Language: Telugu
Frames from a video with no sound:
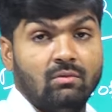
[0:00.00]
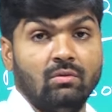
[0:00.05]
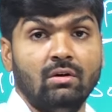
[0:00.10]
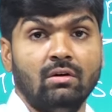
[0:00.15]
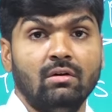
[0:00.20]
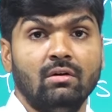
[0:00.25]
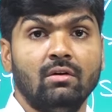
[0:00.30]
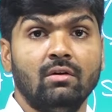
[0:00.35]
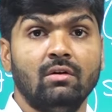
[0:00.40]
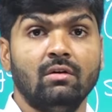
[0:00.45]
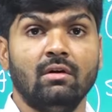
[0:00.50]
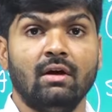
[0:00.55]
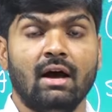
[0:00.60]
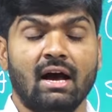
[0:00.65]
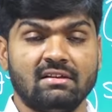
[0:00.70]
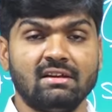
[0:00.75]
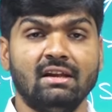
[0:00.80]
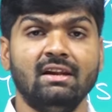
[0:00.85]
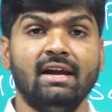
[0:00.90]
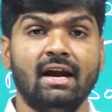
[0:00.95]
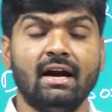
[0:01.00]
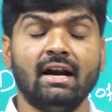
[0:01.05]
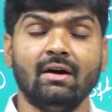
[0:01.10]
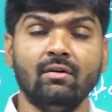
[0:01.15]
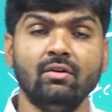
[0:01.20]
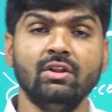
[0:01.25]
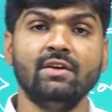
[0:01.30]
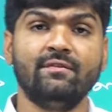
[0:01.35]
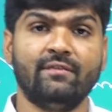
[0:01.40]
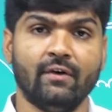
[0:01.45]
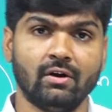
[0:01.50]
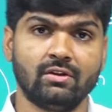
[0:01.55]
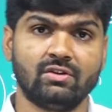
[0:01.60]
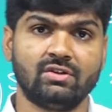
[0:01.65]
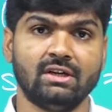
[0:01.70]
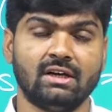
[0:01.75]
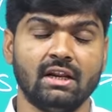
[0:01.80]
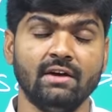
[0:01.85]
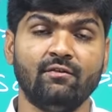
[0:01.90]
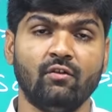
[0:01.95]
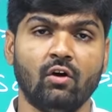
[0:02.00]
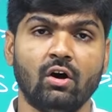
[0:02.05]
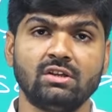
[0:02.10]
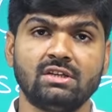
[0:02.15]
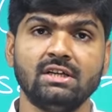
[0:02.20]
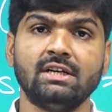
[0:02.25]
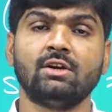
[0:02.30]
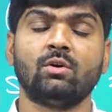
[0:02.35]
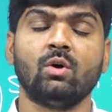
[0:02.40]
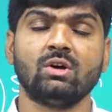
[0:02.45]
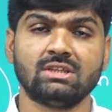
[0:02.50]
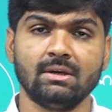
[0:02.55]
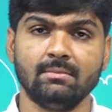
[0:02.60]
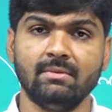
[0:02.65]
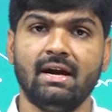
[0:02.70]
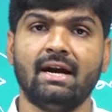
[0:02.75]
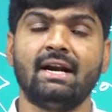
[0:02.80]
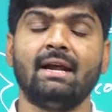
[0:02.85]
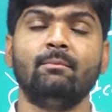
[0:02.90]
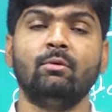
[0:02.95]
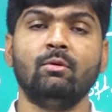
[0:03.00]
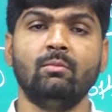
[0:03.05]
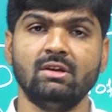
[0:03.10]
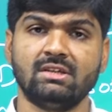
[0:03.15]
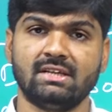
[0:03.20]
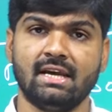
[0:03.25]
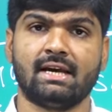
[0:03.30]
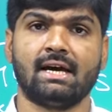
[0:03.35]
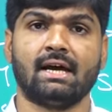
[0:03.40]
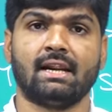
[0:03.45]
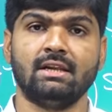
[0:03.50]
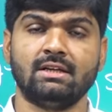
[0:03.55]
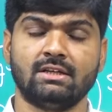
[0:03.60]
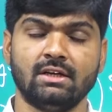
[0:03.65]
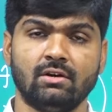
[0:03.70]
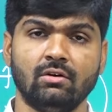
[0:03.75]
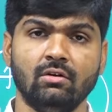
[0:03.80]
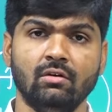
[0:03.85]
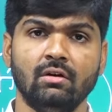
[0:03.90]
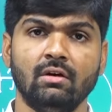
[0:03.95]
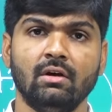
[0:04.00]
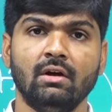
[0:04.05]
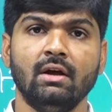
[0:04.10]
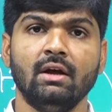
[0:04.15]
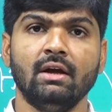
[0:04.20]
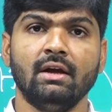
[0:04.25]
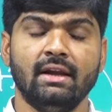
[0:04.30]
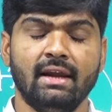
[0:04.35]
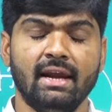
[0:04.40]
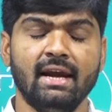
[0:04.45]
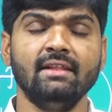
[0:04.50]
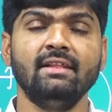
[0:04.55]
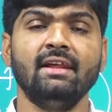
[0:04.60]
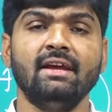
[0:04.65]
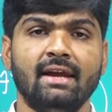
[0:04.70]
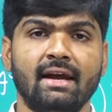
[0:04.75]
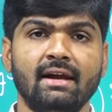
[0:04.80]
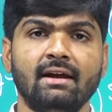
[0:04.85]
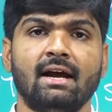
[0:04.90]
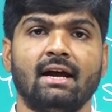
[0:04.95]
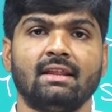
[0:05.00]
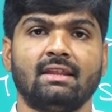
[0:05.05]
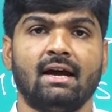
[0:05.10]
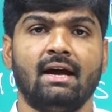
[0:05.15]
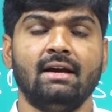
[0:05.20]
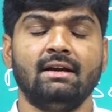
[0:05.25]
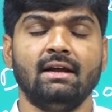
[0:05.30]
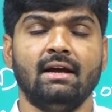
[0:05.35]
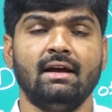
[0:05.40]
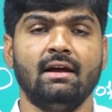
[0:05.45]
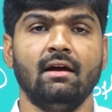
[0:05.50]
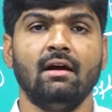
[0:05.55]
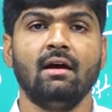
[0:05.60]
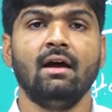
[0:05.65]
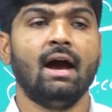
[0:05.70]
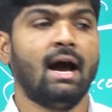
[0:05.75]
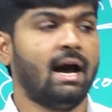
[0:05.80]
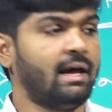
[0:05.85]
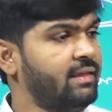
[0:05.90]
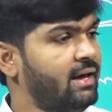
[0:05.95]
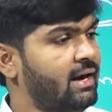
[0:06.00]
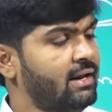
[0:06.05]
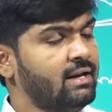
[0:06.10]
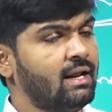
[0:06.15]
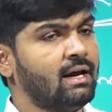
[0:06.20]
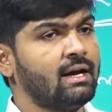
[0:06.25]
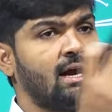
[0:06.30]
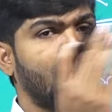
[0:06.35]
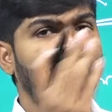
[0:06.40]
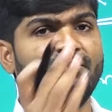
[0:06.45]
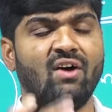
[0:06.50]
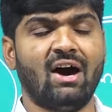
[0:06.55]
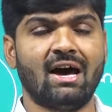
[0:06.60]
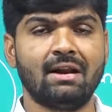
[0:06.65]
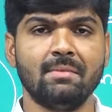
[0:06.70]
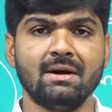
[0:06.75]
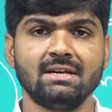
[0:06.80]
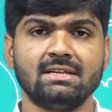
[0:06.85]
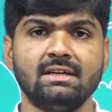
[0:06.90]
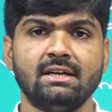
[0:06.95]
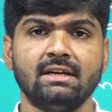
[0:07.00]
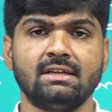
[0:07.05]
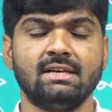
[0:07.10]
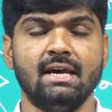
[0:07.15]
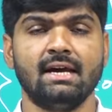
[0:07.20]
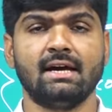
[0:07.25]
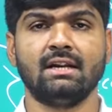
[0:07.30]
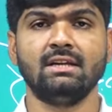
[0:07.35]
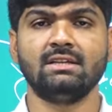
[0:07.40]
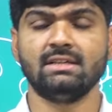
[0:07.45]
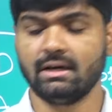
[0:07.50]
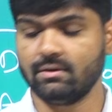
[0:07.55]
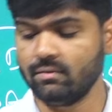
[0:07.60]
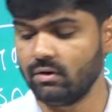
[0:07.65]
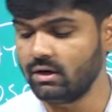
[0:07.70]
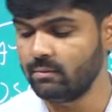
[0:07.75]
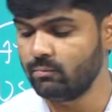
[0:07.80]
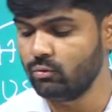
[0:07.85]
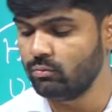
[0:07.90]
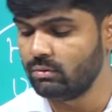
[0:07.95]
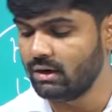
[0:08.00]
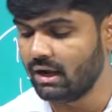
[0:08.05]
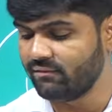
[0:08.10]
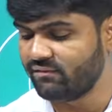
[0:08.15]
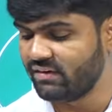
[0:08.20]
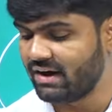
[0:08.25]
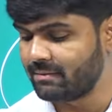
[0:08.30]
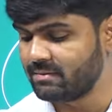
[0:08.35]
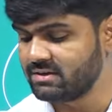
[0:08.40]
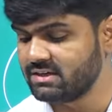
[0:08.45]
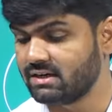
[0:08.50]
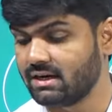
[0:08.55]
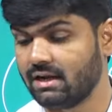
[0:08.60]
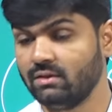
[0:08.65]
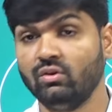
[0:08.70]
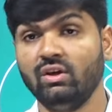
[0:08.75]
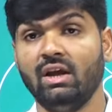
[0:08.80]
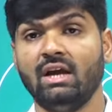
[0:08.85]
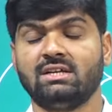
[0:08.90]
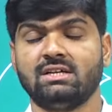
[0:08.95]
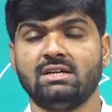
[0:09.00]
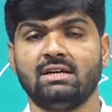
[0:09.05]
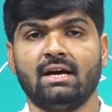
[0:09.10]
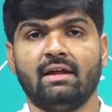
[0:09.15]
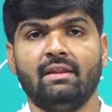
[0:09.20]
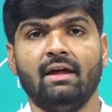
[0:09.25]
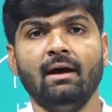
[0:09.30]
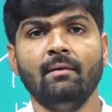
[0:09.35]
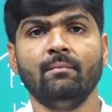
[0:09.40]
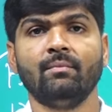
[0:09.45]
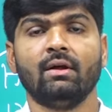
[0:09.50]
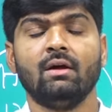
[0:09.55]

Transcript: నువ్వు అసలు ఏడ ఉంది ఫోర్త్ సిటీ ఫోర్త్ సిటీ కోసం ఏడ భూములు సేకరించిరు ఏంది ఏం కథ అంటే అదే అన్నాక ఫార్మాసిటీకి సేకరించినటువంటి భూములు ఆ ఫార్మాసిటీ రద్దు చేసిండు కదా